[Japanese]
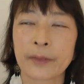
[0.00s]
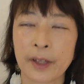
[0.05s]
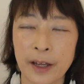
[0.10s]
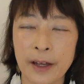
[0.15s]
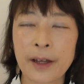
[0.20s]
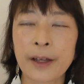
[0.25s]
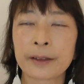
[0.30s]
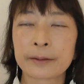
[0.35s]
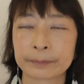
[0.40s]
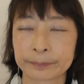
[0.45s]

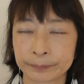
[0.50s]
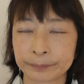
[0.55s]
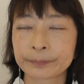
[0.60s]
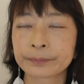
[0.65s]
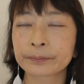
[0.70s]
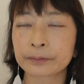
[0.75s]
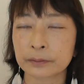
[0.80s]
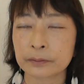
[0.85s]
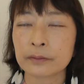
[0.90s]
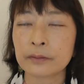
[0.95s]
は
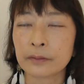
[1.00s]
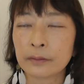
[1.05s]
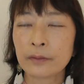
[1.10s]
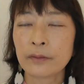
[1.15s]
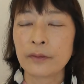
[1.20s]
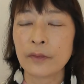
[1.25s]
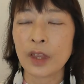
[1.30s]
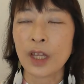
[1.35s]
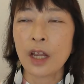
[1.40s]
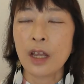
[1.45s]

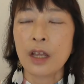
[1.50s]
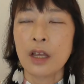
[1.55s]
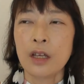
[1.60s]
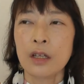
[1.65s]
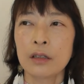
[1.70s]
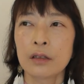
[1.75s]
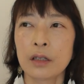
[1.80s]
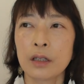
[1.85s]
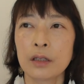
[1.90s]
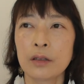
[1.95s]

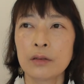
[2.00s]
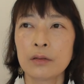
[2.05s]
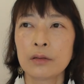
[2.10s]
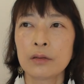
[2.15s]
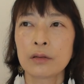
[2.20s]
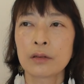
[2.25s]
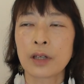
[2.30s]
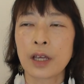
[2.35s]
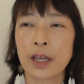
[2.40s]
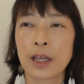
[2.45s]
い、って
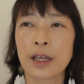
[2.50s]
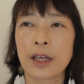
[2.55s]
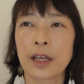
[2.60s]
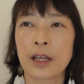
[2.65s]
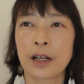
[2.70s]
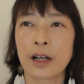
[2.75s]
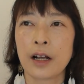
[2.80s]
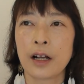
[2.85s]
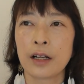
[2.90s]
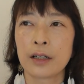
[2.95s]
いう経
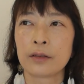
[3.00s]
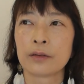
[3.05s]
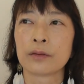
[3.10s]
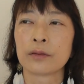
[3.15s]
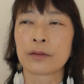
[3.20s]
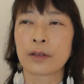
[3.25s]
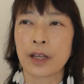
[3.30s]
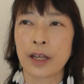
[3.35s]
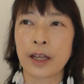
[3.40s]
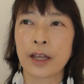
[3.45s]
験がある
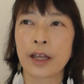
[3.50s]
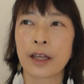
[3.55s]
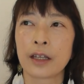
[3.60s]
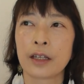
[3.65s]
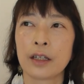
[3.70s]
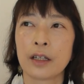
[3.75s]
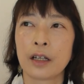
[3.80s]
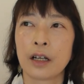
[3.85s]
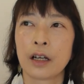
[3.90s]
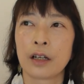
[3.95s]
ので
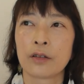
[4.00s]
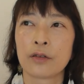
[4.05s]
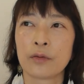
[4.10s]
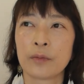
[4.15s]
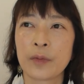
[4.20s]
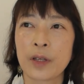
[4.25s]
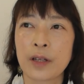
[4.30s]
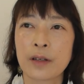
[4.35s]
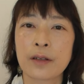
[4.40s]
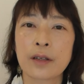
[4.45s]
あの
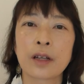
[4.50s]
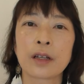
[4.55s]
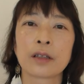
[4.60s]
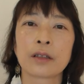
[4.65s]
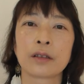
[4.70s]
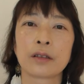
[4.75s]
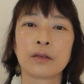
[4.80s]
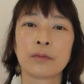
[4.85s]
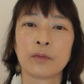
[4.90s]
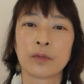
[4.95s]
皆さ
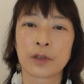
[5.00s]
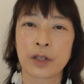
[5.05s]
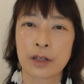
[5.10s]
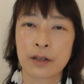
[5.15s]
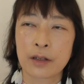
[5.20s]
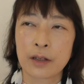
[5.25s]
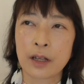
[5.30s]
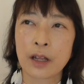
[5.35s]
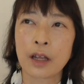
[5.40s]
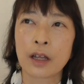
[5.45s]
んもで
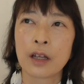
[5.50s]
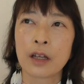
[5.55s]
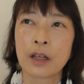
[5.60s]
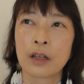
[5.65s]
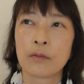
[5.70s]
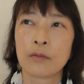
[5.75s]
すね